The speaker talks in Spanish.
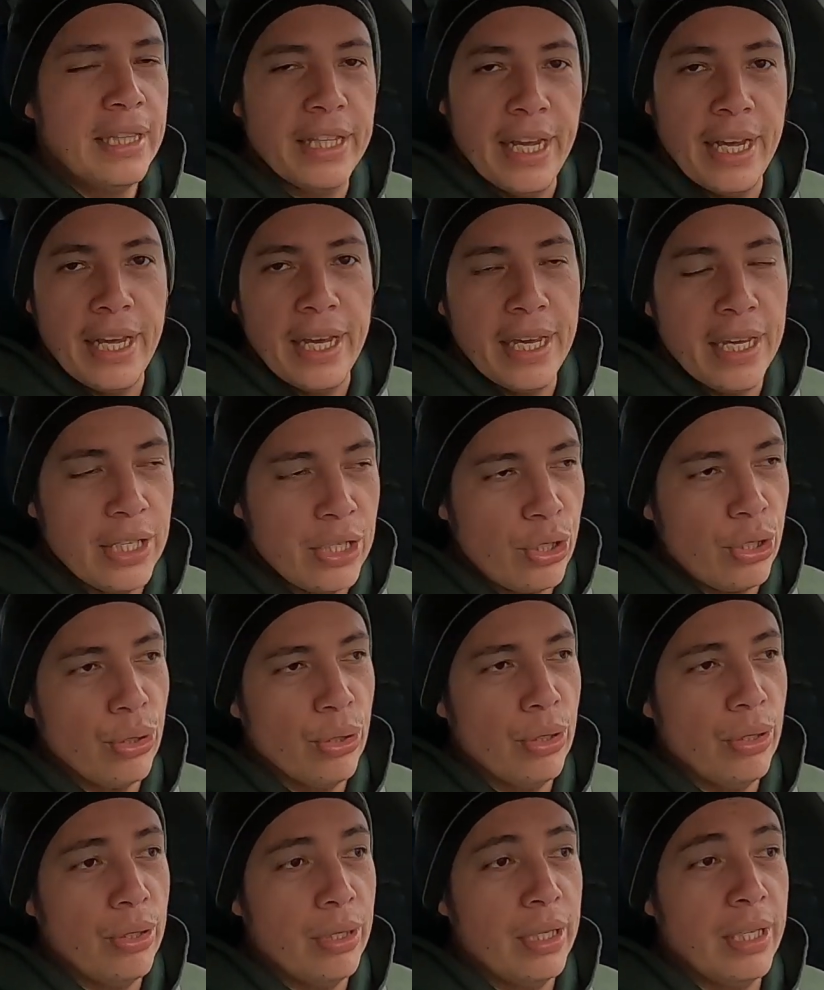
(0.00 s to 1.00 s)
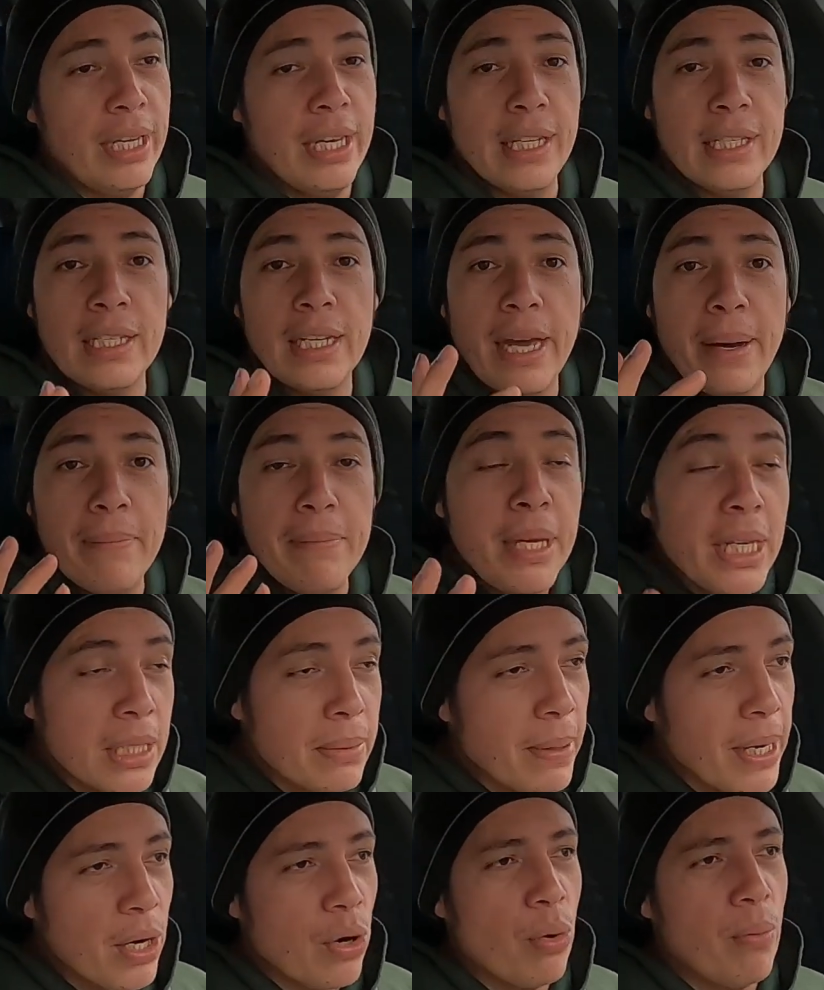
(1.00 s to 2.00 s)
De hecho, es la
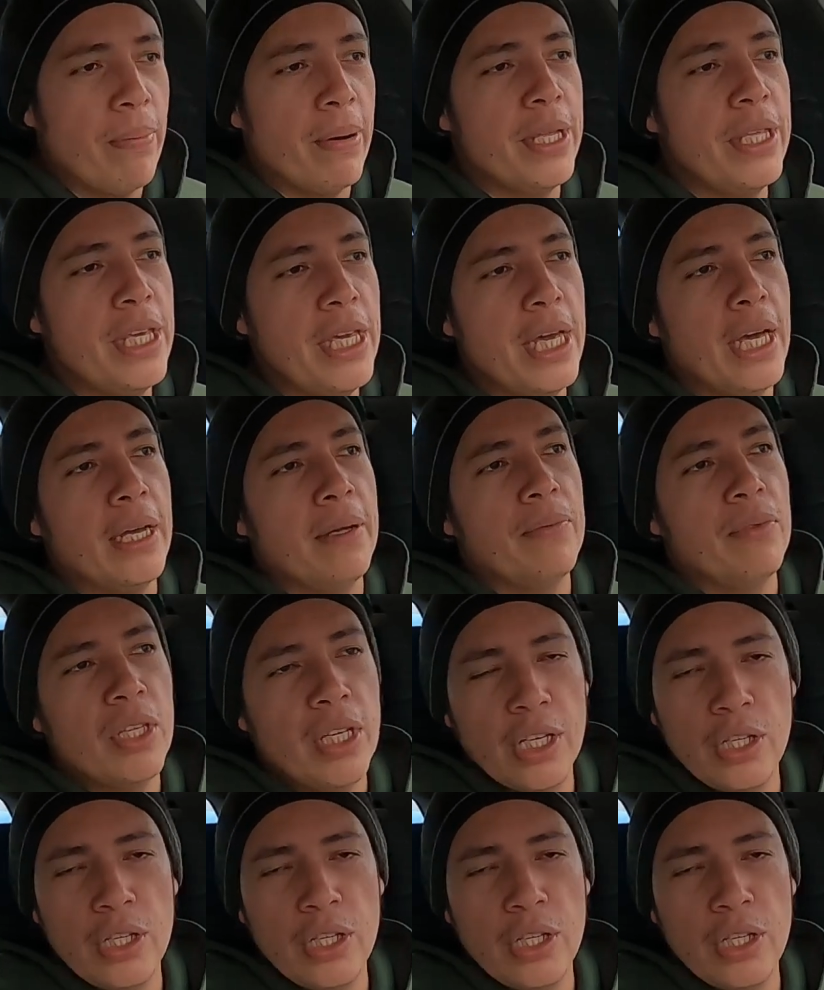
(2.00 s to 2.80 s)
misma compañía.